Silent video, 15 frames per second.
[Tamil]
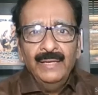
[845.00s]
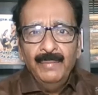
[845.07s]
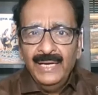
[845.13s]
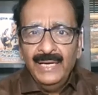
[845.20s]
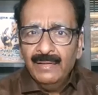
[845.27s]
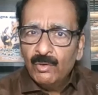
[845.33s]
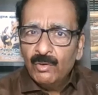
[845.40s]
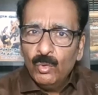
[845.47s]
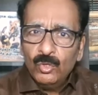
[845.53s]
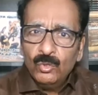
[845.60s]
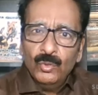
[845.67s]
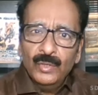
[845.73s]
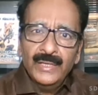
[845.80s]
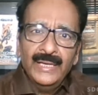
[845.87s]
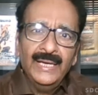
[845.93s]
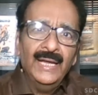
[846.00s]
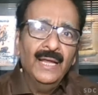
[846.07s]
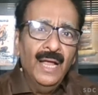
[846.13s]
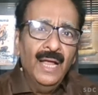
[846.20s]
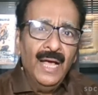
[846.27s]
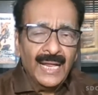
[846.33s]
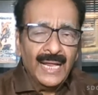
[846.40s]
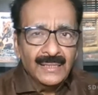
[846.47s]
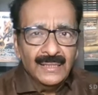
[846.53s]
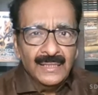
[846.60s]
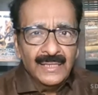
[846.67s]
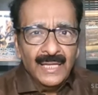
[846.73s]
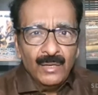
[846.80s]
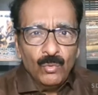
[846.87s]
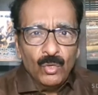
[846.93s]
வங்கி மீனவர் ஓட்டு வங்கி
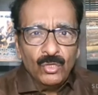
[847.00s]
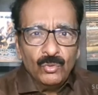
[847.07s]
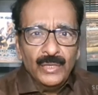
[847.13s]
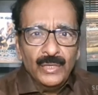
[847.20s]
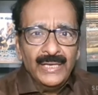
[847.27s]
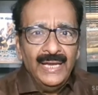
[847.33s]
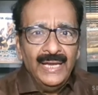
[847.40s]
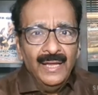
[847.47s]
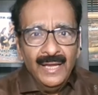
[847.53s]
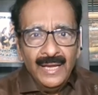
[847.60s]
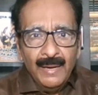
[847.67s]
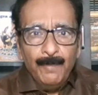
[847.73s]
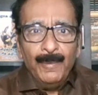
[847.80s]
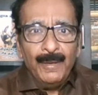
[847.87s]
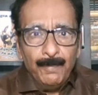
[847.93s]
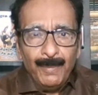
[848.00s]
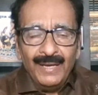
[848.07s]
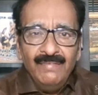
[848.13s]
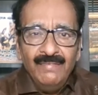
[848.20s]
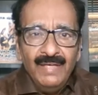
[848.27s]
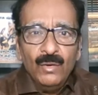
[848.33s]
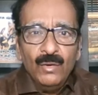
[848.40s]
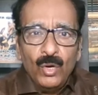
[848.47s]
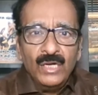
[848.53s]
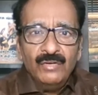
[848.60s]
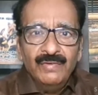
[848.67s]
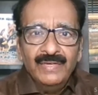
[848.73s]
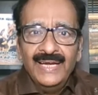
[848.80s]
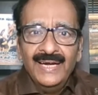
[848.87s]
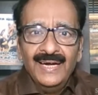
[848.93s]
அருந்ததியர் ஓட்டு வங்கி இப்படி பல்வேறு
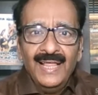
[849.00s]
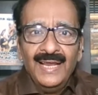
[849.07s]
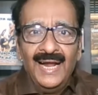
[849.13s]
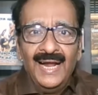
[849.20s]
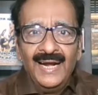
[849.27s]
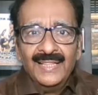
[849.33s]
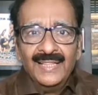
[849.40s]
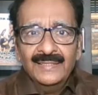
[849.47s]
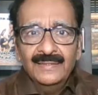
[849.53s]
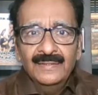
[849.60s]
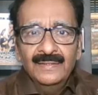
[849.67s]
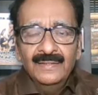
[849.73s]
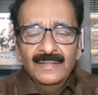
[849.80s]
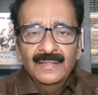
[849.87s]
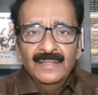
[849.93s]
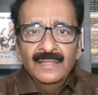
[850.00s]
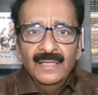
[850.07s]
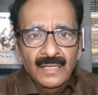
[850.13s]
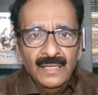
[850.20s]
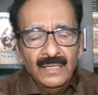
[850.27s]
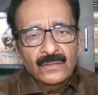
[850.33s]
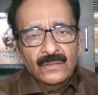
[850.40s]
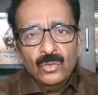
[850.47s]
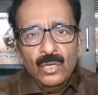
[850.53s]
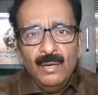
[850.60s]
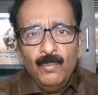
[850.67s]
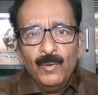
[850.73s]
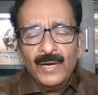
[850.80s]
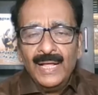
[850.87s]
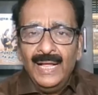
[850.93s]
ஓட்டு வங்கிகளால் ஆனது இன்னும்
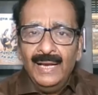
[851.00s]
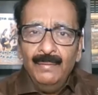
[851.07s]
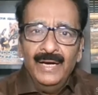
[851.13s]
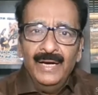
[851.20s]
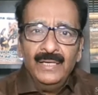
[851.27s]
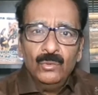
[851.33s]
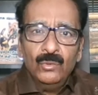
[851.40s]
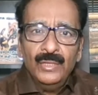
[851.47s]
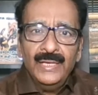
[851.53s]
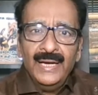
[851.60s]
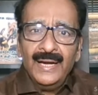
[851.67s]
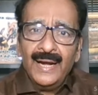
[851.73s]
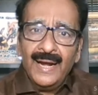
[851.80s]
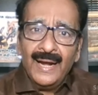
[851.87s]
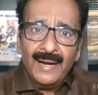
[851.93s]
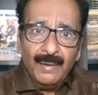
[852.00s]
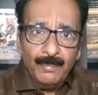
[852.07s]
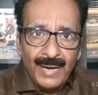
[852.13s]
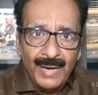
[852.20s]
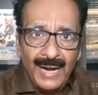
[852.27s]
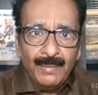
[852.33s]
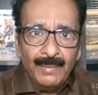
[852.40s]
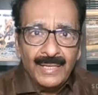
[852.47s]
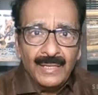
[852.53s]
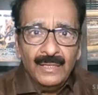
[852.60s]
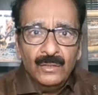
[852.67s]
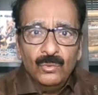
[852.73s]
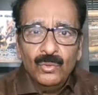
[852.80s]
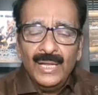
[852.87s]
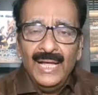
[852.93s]
சொல்ல போனால்
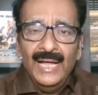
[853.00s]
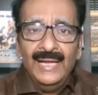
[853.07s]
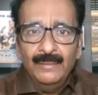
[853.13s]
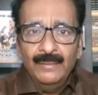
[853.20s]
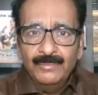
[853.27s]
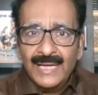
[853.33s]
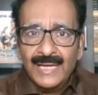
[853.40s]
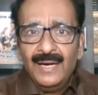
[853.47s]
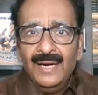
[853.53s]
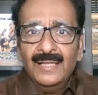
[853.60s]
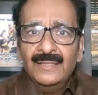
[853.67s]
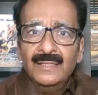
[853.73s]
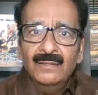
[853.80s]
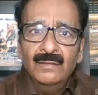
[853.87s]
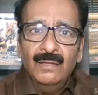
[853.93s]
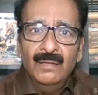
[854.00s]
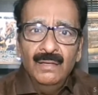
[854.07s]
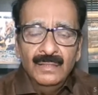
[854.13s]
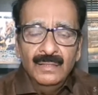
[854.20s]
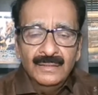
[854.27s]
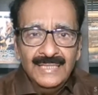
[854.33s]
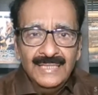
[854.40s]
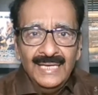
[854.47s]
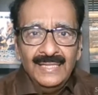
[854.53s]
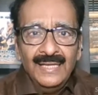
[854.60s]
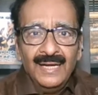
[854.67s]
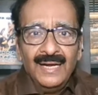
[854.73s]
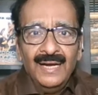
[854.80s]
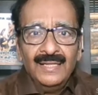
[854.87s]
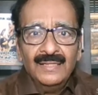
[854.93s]
பிராமணர்கள் கூட எம்ஜிஆர் காலத்திலும்
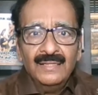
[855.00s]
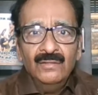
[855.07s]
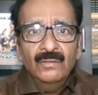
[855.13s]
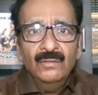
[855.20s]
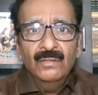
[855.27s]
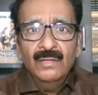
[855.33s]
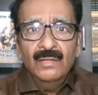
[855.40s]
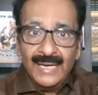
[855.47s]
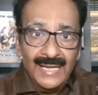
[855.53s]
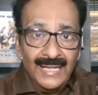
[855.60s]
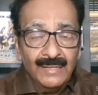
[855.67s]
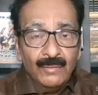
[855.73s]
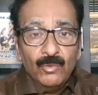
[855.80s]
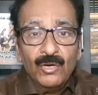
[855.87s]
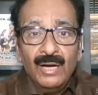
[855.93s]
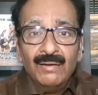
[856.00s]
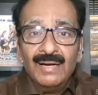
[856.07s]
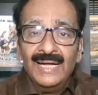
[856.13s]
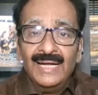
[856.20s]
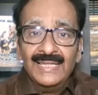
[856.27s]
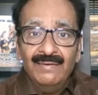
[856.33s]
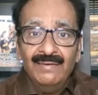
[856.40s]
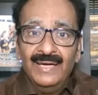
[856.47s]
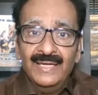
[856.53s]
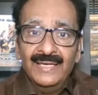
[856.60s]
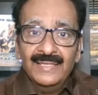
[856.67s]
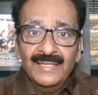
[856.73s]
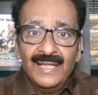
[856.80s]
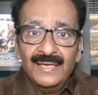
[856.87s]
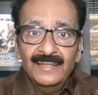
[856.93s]
ஜெயலலிதா காலத்திலும் அதிமுகவுக்கு ஆதரவாக
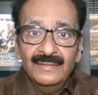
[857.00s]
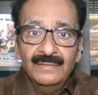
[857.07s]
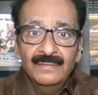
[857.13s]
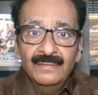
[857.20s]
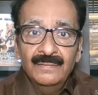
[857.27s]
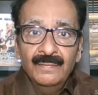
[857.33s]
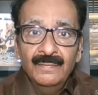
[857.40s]
இருந்தார்கள்